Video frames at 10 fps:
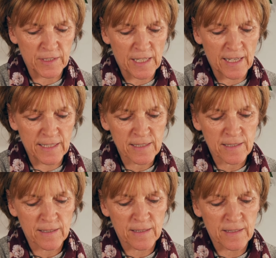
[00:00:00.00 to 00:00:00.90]
wir wieder an.
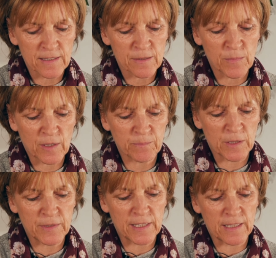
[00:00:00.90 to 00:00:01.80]
Jetzt machen
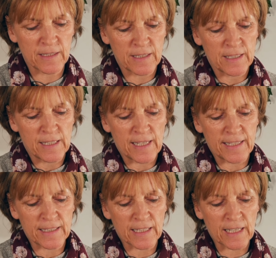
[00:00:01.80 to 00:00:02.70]
wir wieder
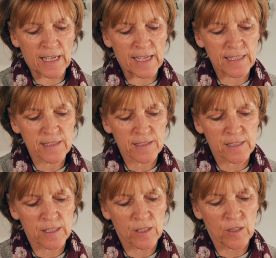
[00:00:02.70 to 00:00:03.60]
einen
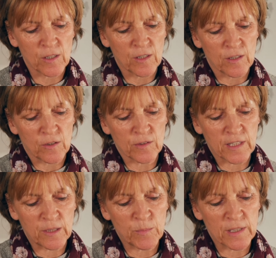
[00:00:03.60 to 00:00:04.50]
Kreis und
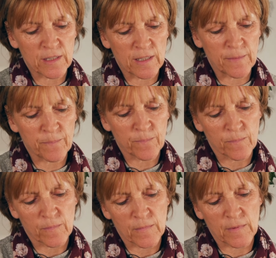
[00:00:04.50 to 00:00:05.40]
gehen mit der
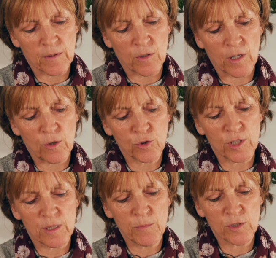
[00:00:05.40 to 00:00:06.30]

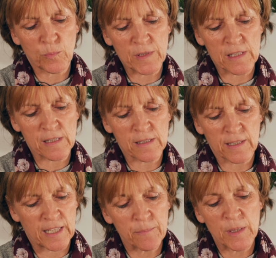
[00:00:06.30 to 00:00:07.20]
Orange immer so ein bisschen,
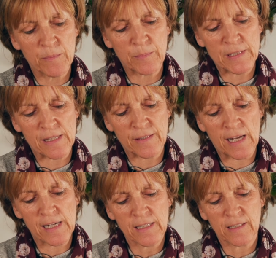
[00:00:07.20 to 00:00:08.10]
geben immer ein bisschen
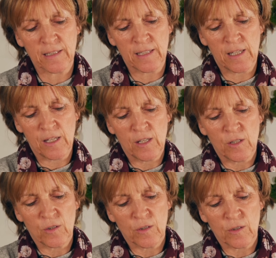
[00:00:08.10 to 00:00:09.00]
nach.
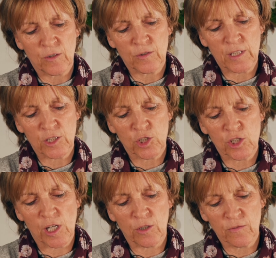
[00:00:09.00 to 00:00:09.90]
Und jetzt
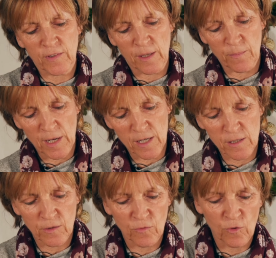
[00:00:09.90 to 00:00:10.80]
schauen wir einmal,
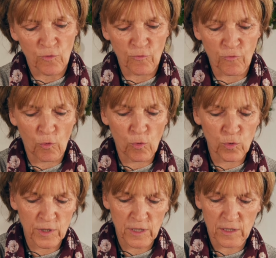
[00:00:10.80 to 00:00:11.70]

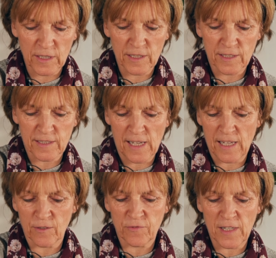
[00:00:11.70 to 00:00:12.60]
wo ist der
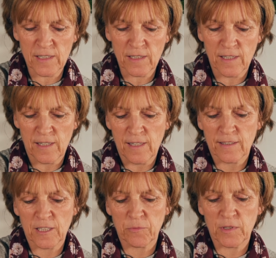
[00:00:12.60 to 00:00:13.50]
Anfang,
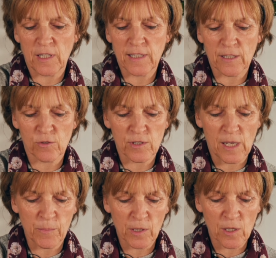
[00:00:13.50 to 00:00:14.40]
dass wir da ja
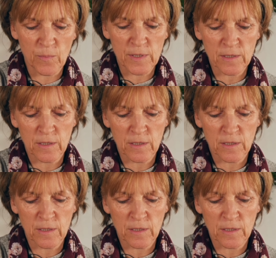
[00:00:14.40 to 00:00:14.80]
zusammenkommen.